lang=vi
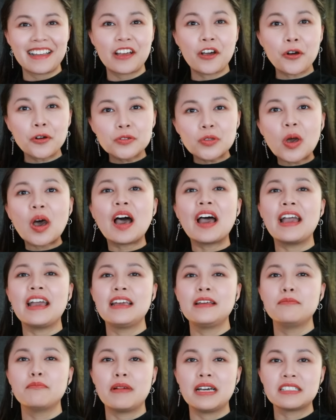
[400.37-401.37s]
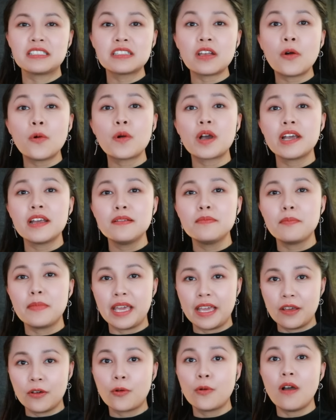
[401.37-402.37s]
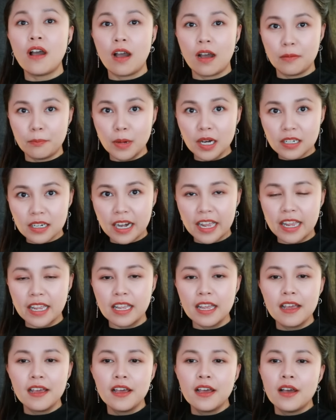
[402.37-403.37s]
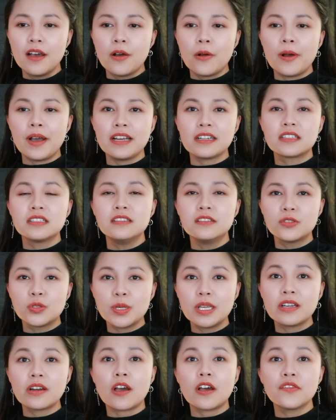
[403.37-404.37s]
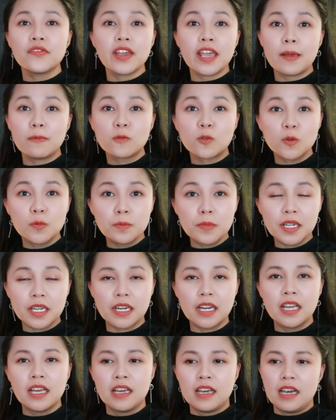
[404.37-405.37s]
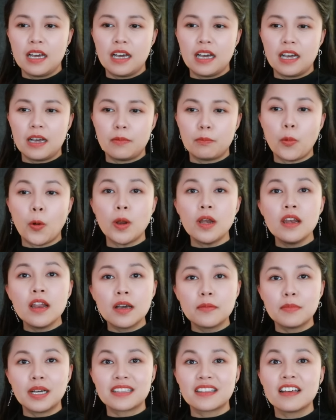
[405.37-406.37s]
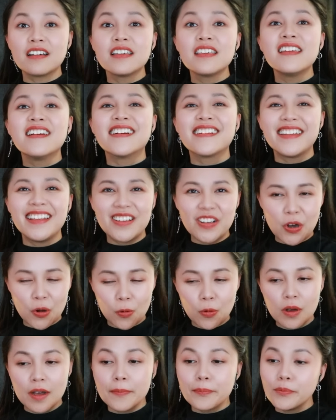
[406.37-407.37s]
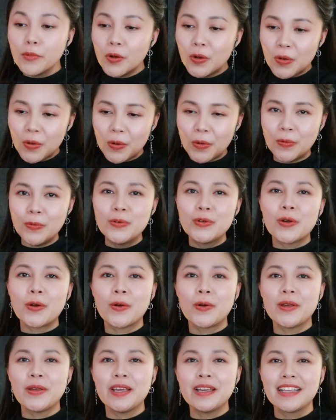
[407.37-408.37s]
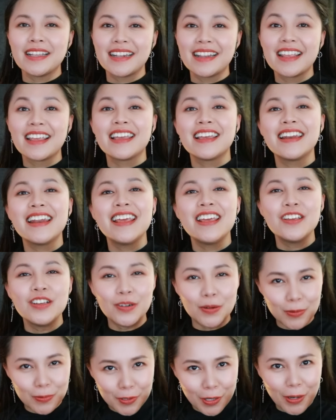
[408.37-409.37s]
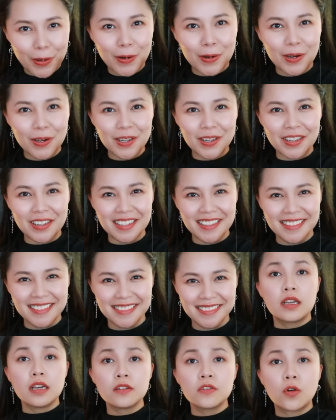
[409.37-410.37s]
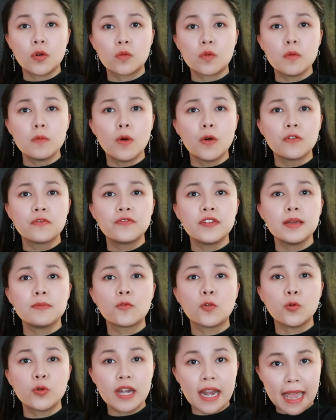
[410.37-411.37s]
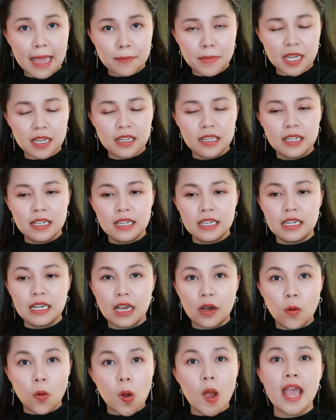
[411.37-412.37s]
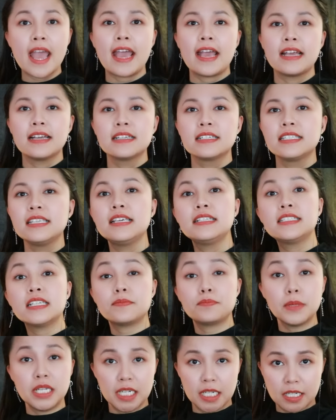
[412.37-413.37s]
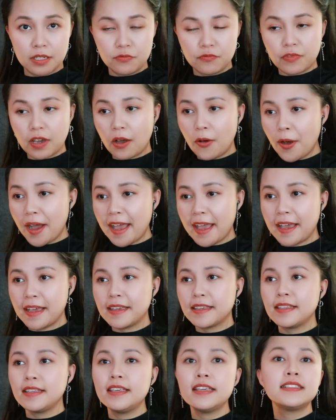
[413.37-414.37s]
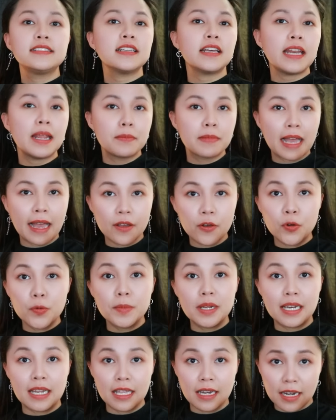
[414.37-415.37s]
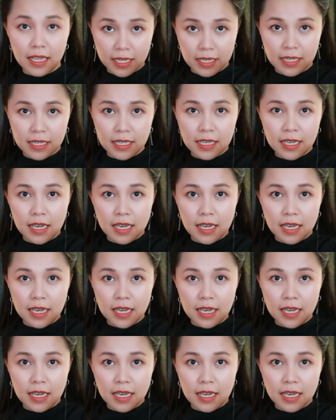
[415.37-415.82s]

câu thoại mà sau khi mẹ của họ mất đi hoa thường xuyên nói với em của mình à, mỗi lần mà tới giờ đi ngủ buồn ngủ rồi thì đi ngủ thôi kết cục của bộ phim của nam á là hoa giết chết bình và hoa giết chết em gái của mình là ly